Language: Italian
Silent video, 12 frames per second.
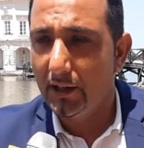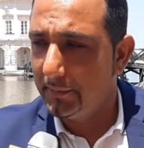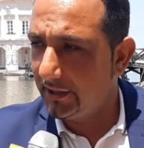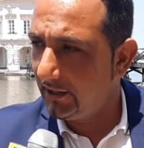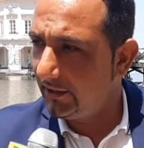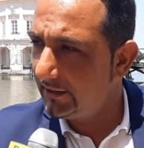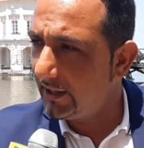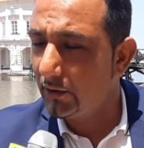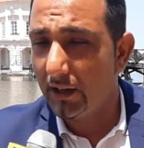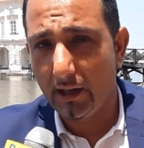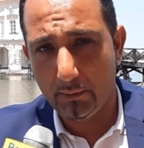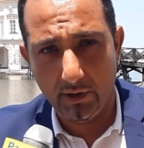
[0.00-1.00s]
perché ritengo
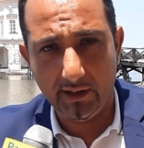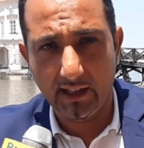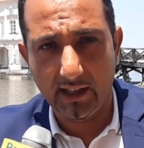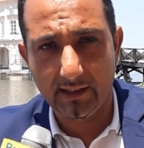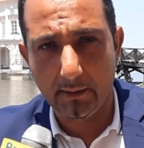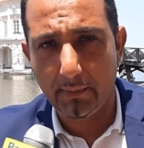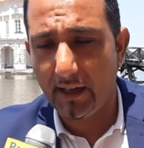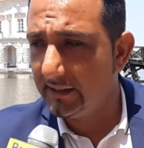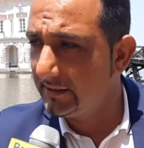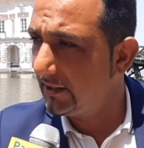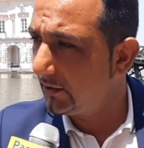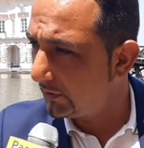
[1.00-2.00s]
che la politica debba
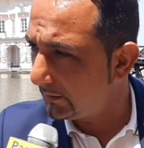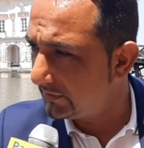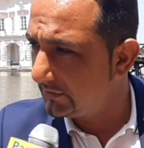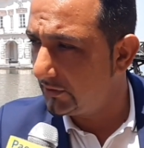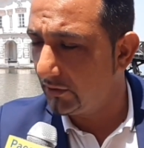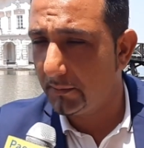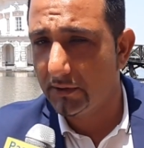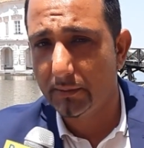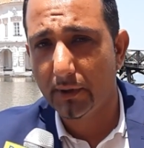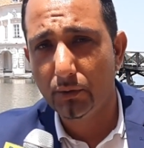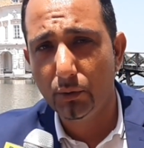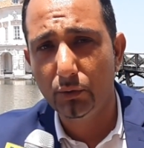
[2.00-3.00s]
essere una missione, ma
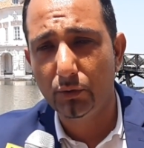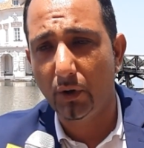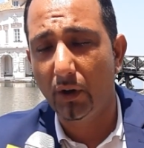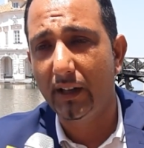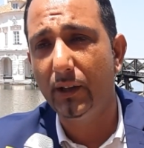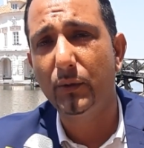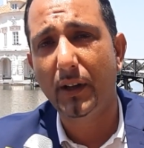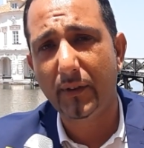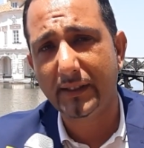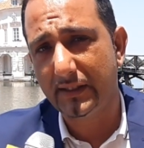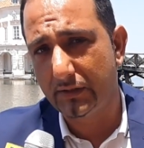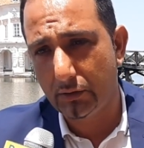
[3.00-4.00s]
soprattutto in una
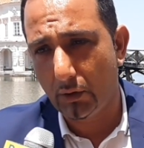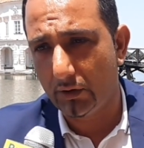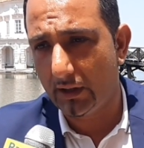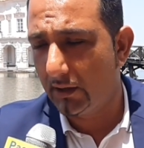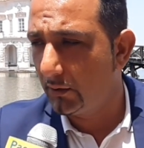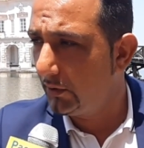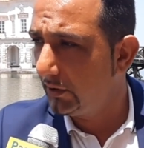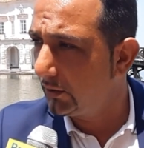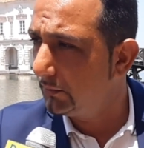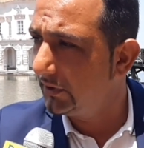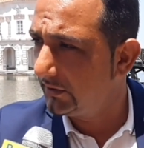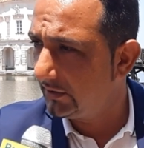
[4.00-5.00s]
fase storica in cui il
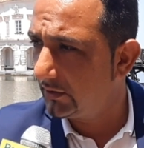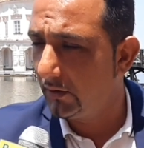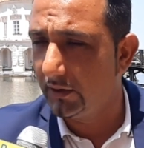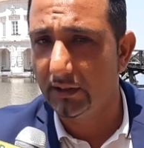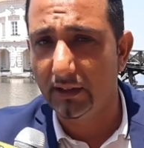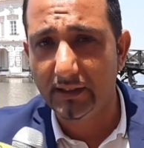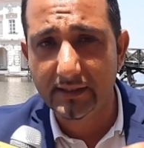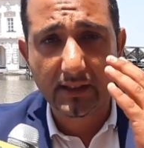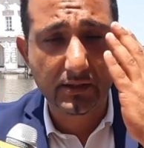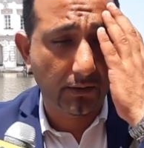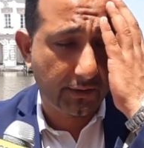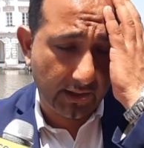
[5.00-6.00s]
comune si trova di
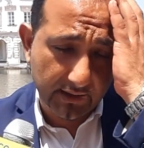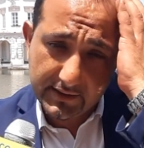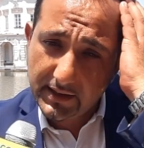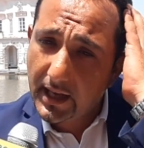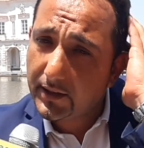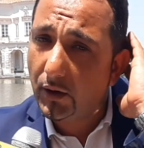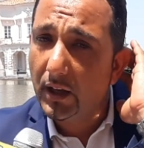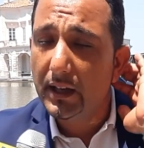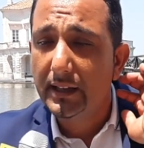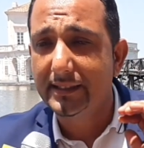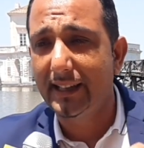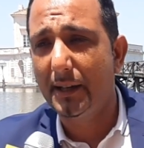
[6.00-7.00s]
dissesto finanziario
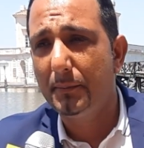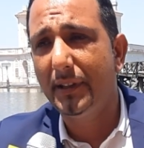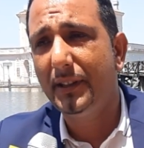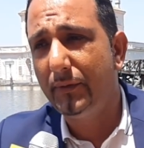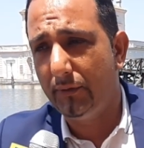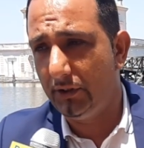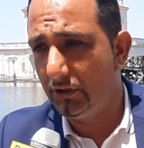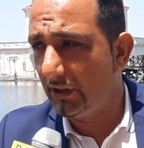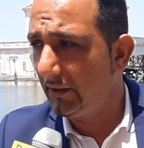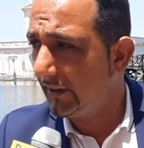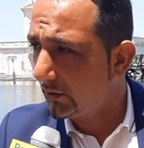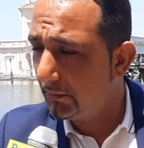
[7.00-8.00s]
sarebbe difficile
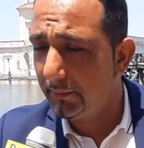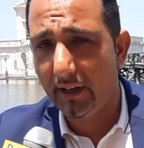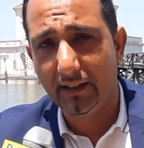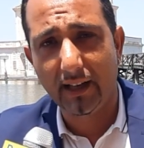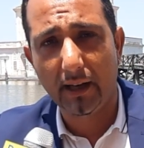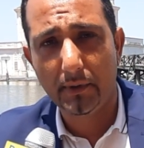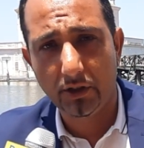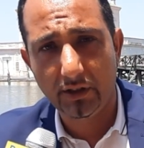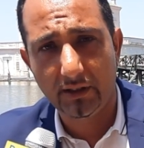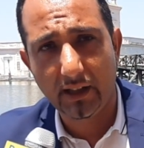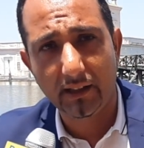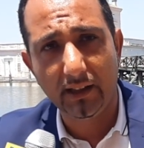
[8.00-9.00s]
far comprendere ai miei
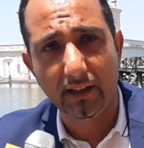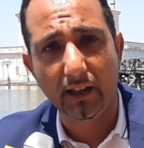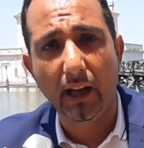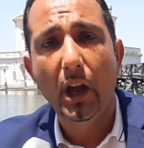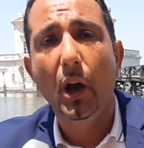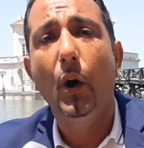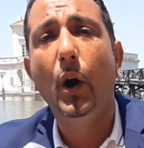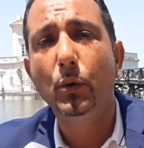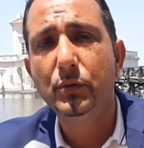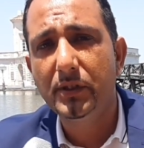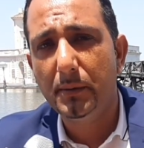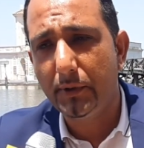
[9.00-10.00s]
cittadini o a
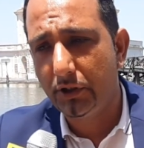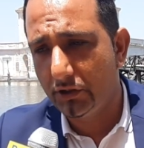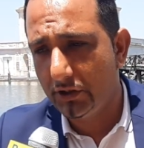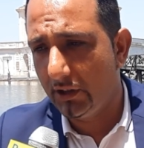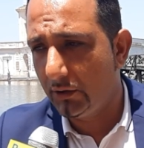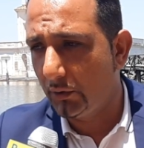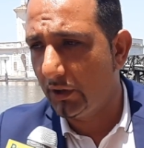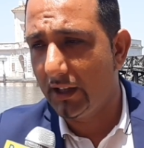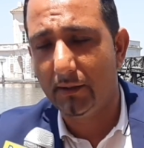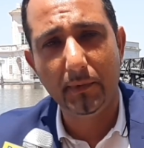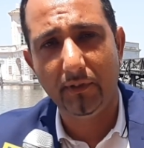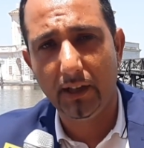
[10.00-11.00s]
un semplice genitore
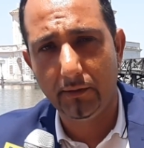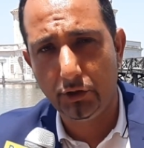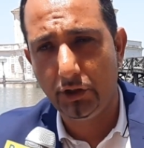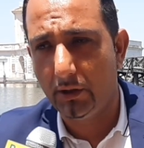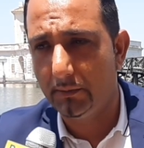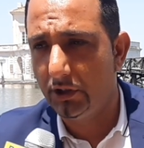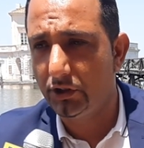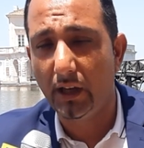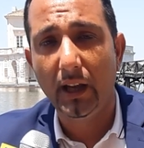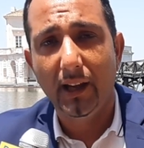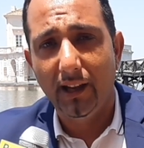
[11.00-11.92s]
che mi viene vicino e mi dice